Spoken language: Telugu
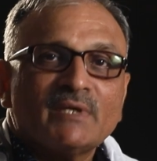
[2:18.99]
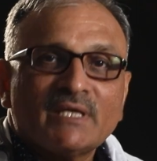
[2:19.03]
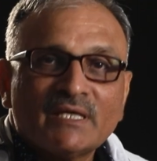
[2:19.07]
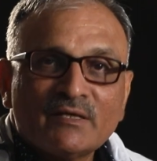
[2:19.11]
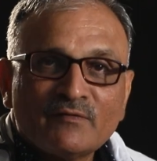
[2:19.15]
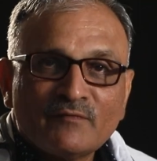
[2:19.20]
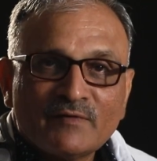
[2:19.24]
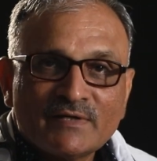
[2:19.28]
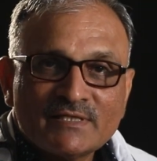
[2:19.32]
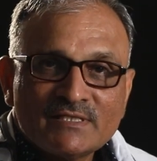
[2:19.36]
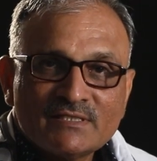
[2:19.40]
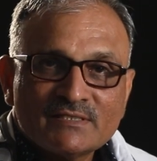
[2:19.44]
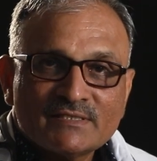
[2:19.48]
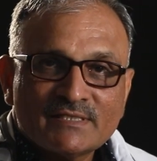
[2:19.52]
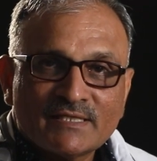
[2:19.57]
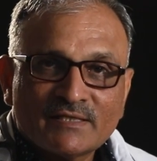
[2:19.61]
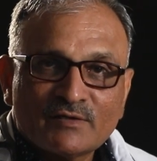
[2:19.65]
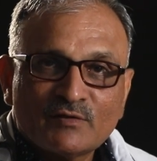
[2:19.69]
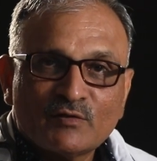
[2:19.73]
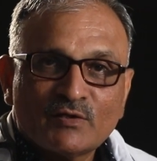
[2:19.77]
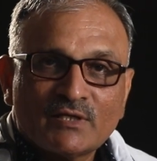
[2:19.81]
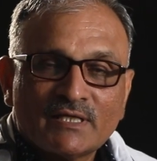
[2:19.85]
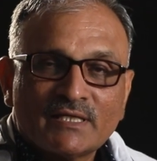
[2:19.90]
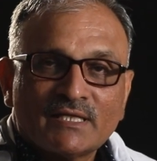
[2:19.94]
ఏ వైద్య
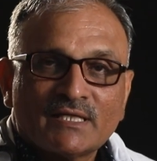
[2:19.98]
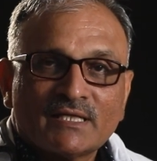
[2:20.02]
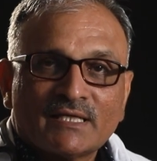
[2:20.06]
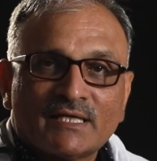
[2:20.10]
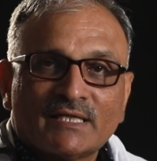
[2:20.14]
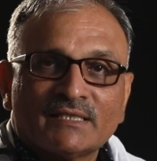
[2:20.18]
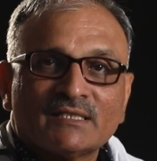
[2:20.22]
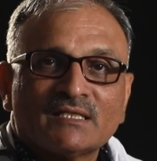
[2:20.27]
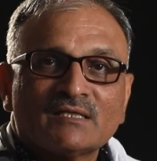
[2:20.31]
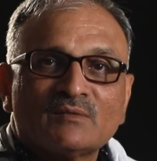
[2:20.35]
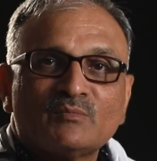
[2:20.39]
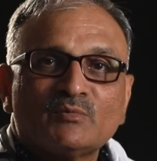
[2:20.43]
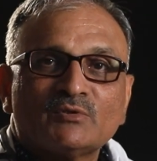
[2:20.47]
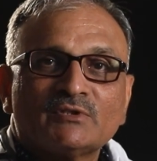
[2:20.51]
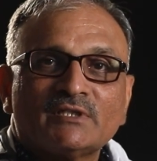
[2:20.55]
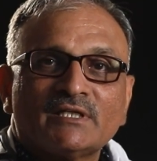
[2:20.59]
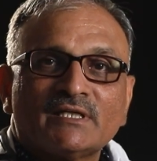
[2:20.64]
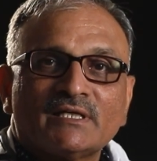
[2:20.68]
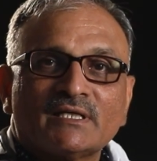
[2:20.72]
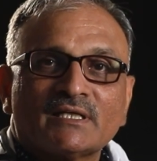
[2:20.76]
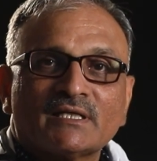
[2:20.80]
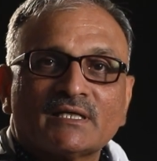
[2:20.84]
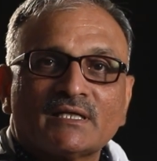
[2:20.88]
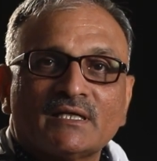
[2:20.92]
సౌకర్యం కనుక అందకపోతే
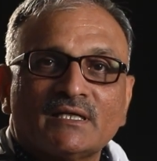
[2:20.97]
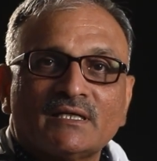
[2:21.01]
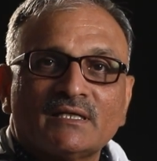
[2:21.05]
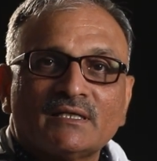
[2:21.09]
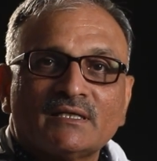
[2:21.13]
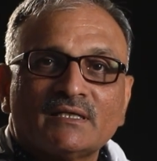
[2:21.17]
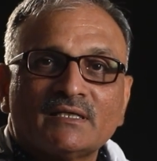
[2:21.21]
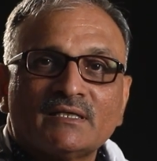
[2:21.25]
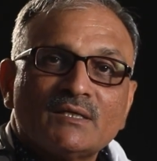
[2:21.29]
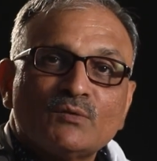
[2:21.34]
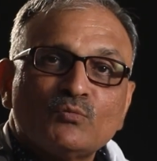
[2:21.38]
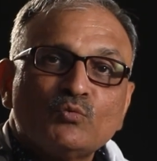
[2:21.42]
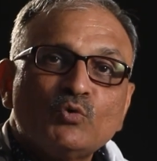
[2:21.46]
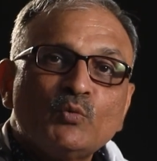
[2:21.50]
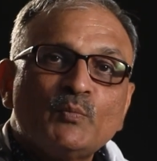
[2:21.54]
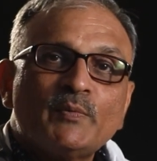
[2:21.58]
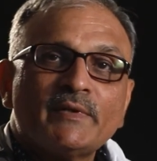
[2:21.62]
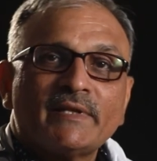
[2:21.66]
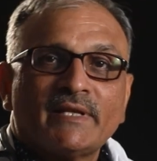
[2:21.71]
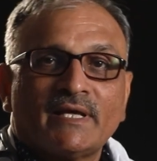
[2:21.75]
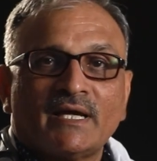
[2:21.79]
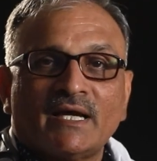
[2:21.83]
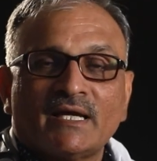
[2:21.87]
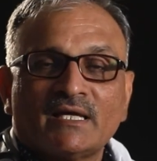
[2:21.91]
కనుక
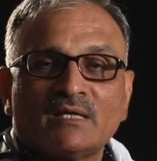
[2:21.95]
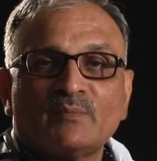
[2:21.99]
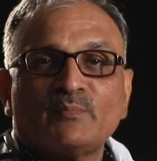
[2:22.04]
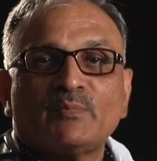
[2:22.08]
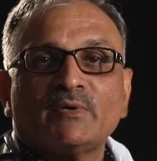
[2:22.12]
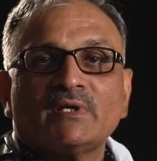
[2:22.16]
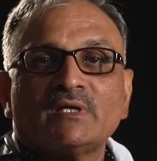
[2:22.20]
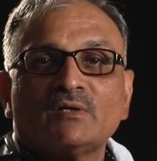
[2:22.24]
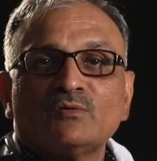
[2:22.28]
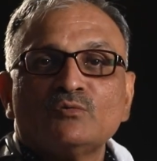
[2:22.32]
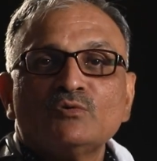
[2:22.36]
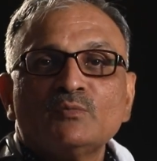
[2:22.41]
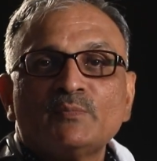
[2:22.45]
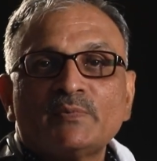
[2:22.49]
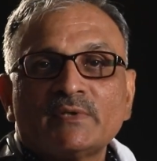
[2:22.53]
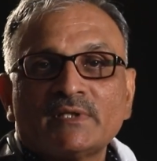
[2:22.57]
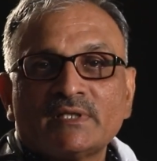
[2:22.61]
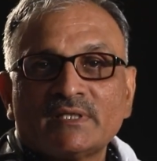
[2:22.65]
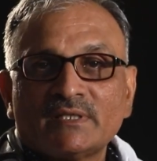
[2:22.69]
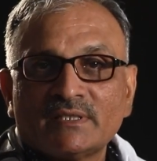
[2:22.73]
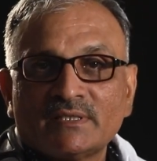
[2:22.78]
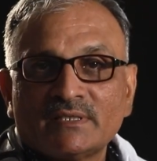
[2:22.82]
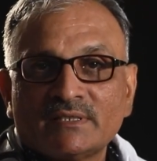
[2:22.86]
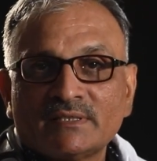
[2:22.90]
ఊపిరి ఆగిపోయి
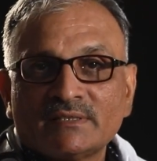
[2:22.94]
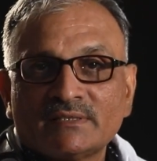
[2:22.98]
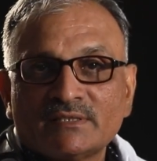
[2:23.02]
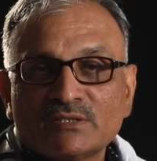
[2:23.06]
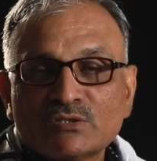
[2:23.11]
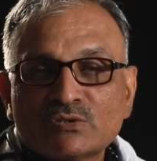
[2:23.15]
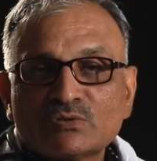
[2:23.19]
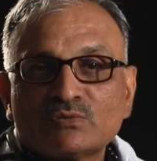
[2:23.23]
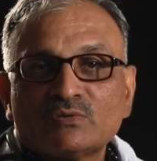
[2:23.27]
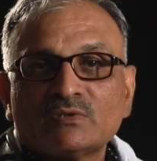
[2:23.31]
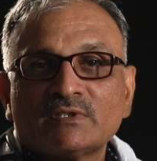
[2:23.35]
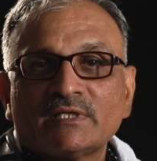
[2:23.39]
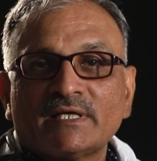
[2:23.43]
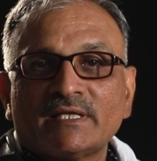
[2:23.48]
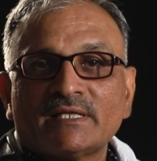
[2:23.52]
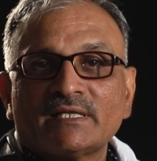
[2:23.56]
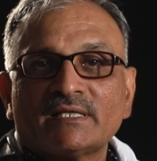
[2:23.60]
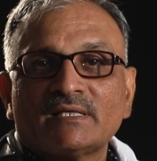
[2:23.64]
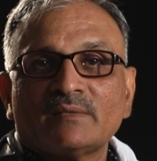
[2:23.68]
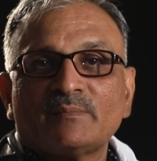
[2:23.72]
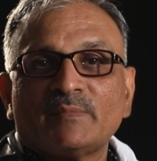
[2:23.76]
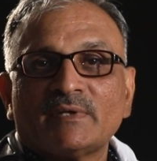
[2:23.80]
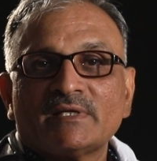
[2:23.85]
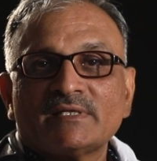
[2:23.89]
ఊపిరి
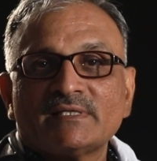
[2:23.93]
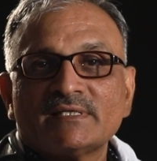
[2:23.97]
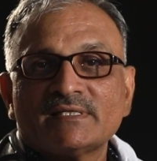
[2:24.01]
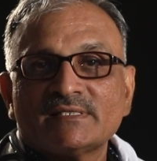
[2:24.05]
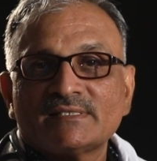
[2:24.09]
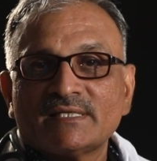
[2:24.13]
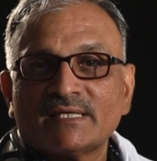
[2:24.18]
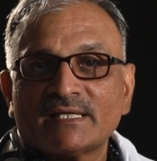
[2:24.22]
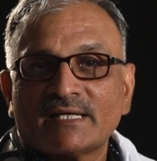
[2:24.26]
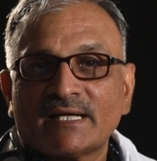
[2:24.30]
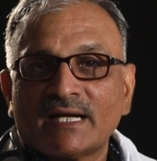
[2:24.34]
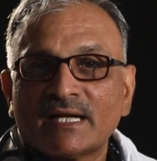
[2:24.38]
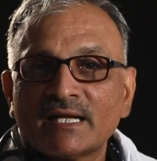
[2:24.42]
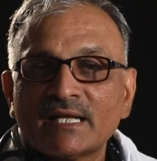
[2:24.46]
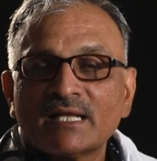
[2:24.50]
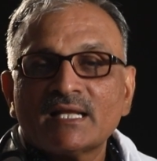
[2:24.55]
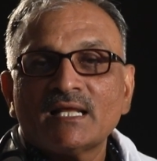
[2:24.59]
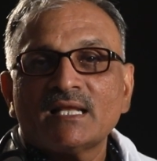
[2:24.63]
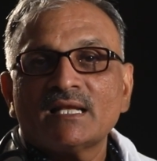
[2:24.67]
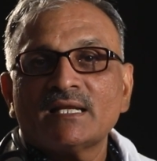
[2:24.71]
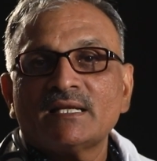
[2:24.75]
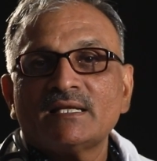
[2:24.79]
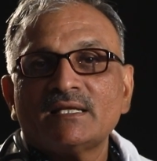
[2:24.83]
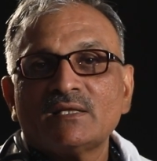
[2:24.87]
తీసుకుంటానికి పనిచేసే
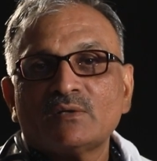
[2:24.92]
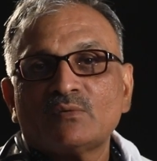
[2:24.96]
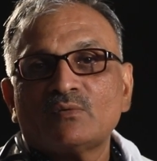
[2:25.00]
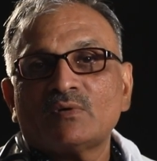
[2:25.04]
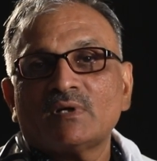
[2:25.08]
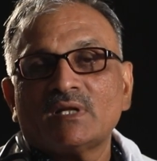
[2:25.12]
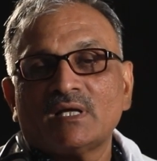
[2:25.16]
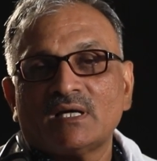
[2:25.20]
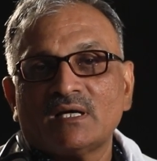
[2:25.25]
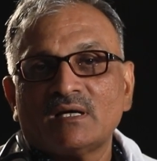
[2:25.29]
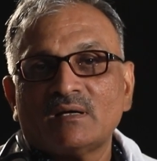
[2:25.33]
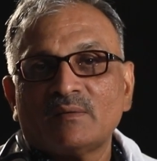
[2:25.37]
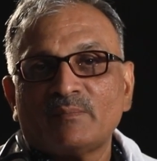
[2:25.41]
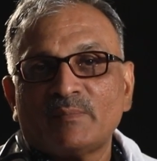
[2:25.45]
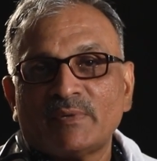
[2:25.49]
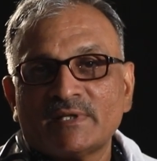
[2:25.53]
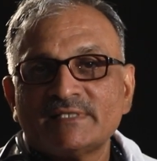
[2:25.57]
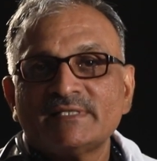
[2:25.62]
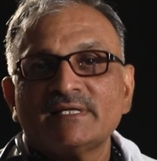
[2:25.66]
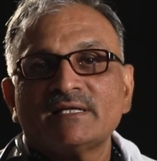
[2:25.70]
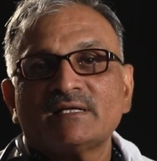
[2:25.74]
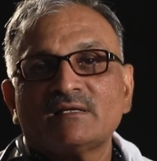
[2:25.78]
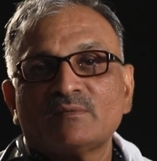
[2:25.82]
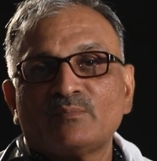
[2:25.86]
కండరాలన్నీ కూడా
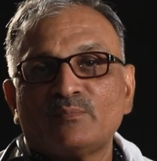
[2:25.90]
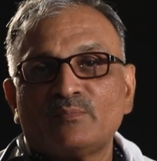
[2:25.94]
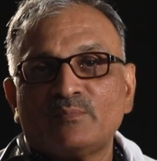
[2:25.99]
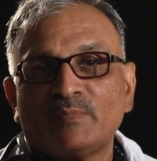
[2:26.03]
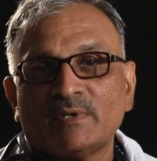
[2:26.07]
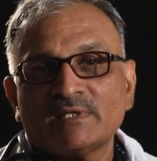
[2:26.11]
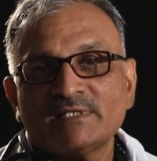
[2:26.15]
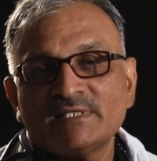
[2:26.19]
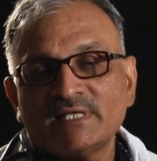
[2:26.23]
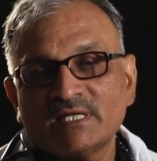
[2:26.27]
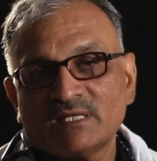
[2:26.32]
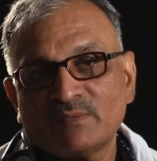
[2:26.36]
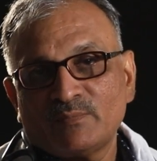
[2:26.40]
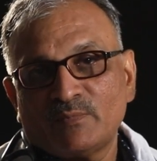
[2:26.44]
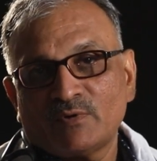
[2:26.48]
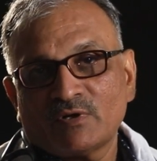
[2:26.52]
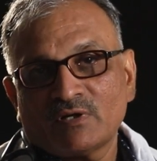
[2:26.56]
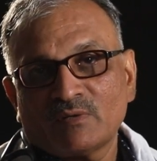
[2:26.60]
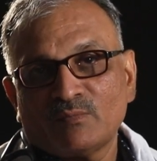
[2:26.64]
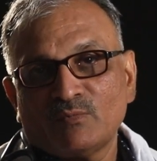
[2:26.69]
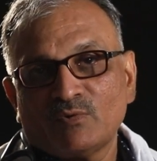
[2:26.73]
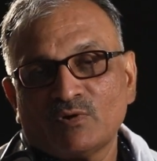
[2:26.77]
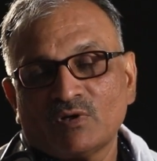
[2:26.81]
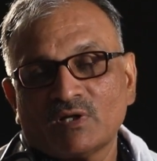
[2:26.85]
పనిచేయ
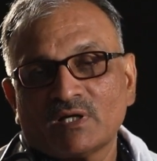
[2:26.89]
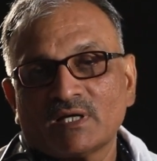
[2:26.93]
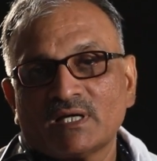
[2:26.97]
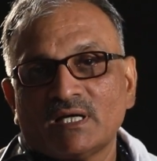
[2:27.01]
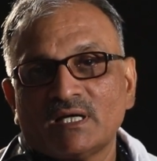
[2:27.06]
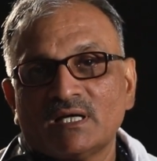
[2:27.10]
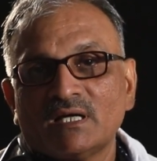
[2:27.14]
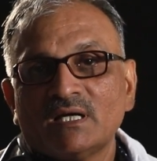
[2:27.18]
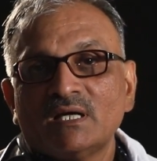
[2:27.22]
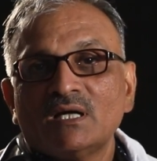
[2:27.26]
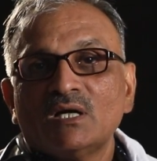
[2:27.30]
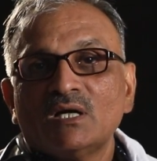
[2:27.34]
పనిచేయకపోవటం మూలంగా